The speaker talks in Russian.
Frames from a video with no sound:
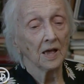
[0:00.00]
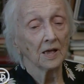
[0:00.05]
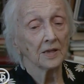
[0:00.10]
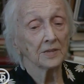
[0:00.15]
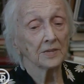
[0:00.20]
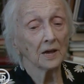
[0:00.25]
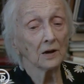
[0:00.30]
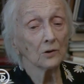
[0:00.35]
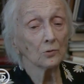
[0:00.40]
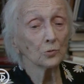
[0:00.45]

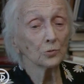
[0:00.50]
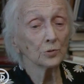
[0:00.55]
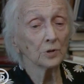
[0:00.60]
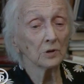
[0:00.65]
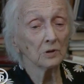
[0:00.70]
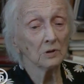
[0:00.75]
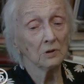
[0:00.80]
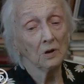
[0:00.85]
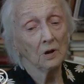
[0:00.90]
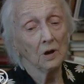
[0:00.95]
Я говорю,
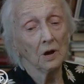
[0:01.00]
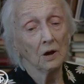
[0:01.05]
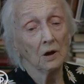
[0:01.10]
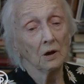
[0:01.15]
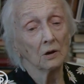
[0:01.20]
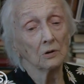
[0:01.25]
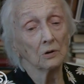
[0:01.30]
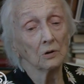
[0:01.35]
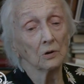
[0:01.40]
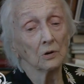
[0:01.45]
да
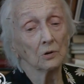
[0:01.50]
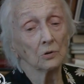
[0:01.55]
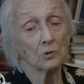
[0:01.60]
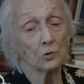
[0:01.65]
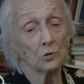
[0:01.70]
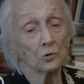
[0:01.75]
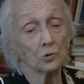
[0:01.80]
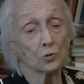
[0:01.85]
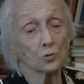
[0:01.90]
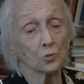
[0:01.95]

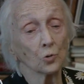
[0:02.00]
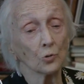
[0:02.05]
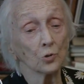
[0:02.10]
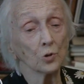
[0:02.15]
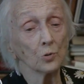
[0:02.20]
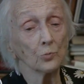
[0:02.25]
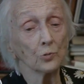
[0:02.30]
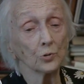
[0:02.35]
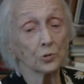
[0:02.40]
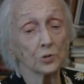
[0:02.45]
э,
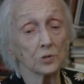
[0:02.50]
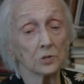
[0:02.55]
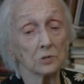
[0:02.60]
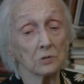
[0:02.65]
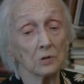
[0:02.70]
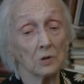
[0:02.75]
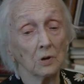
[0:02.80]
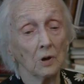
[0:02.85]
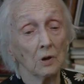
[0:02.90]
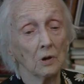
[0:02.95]
что-нибудь,
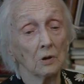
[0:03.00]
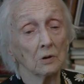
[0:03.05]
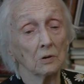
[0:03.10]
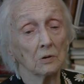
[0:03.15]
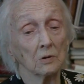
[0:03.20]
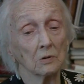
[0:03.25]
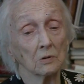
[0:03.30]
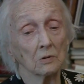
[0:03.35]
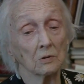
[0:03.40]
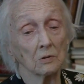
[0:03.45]

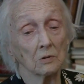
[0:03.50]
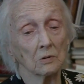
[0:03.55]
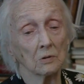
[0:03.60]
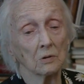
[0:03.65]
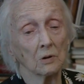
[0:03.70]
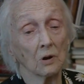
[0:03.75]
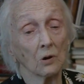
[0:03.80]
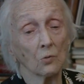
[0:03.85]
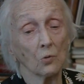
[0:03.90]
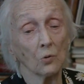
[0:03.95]

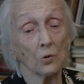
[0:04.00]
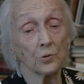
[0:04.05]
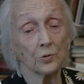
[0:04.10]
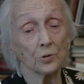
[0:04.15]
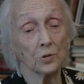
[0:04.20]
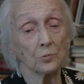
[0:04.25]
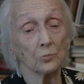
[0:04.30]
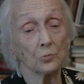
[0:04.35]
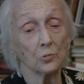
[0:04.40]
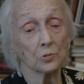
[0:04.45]
э,
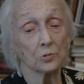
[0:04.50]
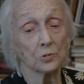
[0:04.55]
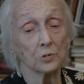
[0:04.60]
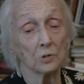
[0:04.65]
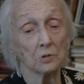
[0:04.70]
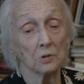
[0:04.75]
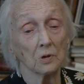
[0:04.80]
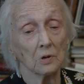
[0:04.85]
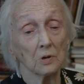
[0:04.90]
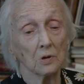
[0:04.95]

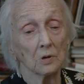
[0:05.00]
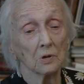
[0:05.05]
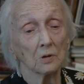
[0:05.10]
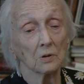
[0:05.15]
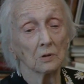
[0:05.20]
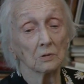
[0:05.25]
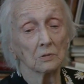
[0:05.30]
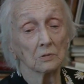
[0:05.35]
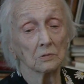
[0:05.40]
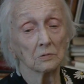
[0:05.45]
какое-нибудь
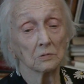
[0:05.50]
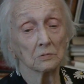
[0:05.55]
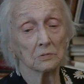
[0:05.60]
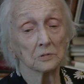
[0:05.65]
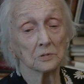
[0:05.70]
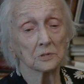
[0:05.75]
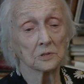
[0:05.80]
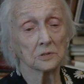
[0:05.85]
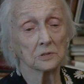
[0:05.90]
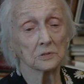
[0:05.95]
э,
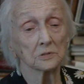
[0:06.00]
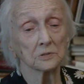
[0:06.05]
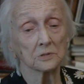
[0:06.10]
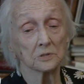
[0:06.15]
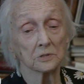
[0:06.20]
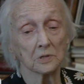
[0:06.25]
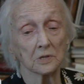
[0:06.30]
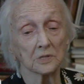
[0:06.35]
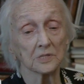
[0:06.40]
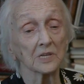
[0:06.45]

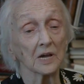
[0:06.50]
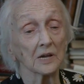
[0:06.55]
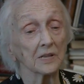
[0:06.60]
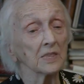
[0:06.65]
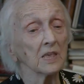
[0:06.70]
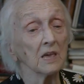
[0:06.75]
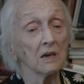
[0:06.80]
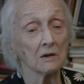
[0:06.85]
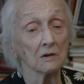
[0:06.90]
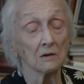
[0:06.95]

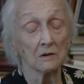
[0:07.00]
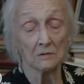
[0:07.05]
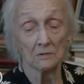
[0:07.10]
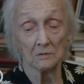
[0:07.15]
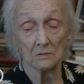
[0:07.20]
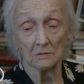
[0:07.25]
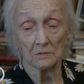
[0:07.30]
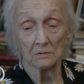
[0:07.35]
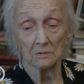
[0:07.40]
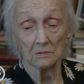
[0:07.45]
сказание.
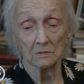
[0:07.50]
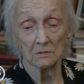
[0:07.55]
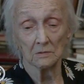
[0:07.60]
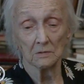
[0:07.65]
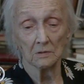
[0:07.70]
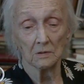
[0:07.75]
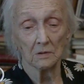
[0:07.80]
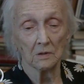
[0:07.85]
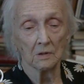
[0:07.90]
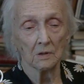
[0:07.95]

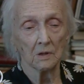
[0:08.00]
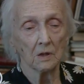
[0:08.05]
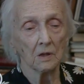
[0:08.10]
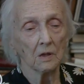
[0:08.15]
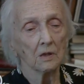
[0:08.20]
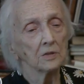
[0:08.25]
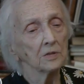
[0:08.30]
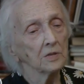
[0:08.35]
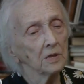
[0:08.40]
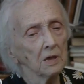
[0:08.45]

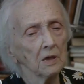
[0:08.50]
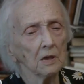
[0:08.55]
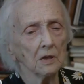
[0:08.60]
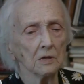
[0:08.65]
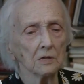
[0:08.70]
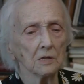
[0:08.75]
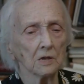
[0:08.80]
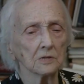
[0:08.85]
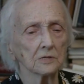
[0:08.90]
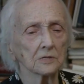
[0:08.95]

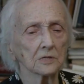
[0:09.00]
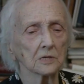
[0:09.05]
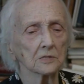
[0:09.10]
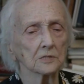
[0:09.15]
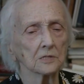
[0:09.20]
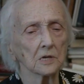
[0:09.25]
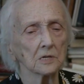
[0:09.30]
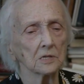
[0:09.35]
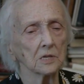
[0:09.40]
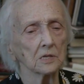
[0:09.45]
Не, я
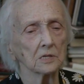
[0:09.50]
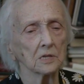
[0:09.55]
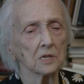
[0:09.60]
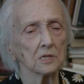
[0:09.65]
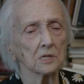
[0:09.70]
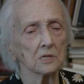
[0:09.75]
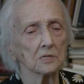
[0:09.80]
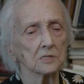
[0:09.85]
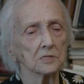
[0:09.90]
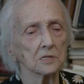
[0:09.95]

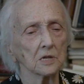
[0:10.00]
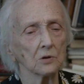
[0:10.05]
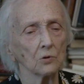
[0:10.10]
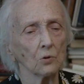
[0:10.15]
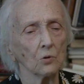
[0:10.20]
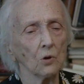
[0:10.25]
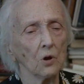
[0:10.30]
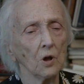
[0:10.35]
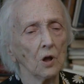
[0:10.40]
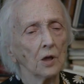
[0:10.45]
сказаний-то не
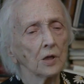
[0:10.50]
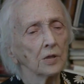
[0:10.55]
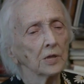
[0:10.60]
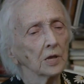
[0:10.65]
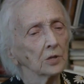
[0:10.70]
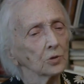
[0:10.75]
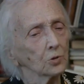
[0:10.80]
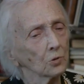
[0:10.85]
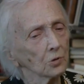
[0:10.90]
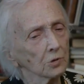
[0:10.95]
знаю.
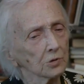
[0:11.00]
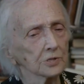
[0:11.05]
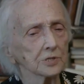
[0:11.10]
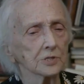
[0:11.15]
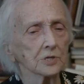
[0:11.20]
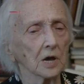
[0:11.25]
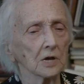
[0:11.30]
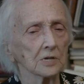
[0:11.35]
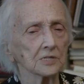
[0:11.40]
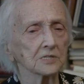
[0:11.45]
Я только
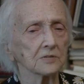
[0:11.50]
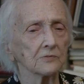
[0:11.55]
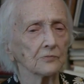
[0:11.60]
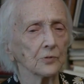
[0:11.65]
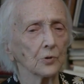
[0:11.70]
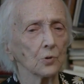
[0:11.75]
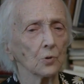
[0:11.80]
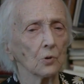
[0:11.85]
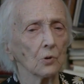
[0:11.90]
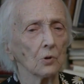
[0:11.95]

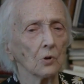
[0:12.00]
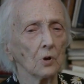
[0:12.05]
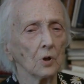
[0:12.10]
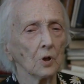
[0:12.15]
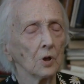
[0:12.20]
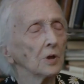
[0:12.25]
сказываю.